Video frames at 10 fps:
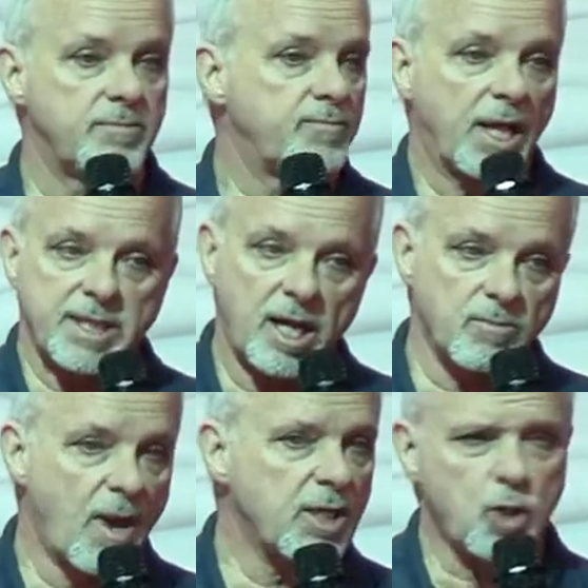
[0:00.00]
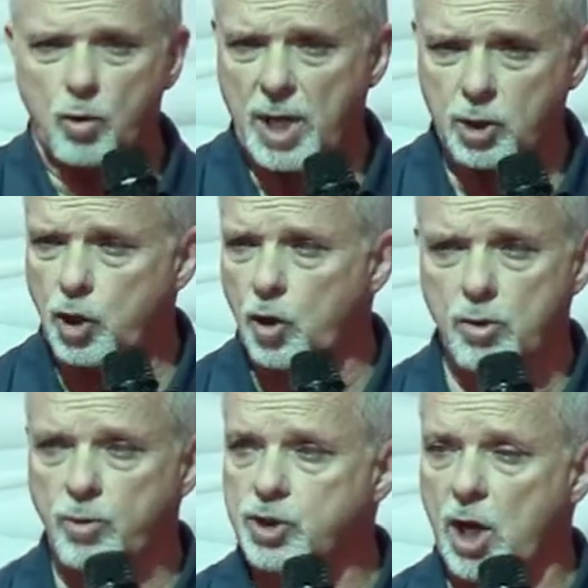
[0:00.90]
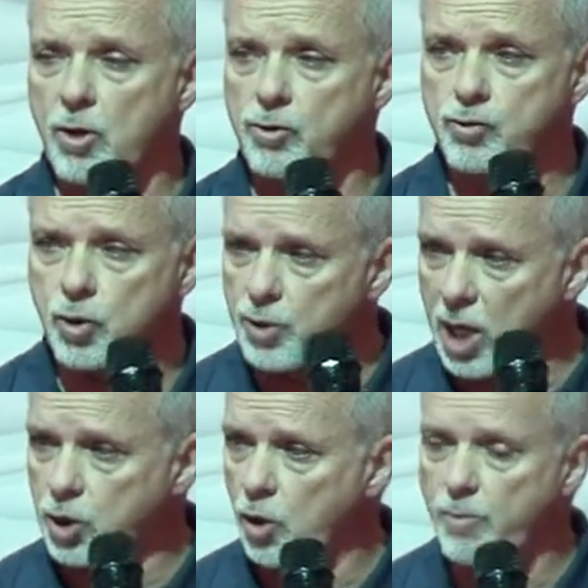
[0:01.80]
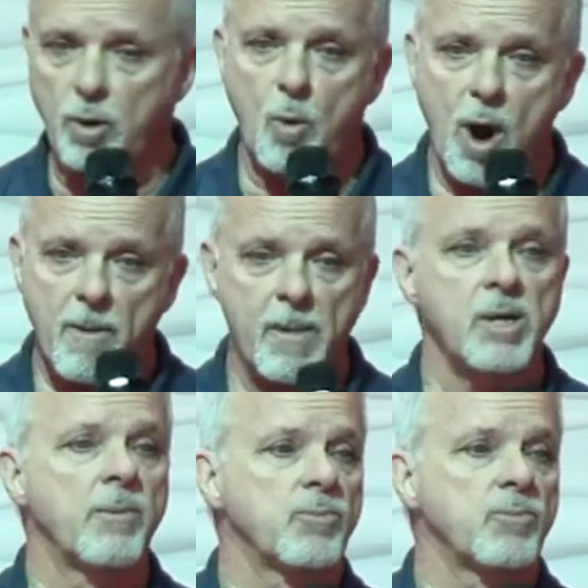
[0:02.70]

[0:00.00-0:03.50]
présentement, trop dangereux pour chacun de nous, trop dangereux pour moi,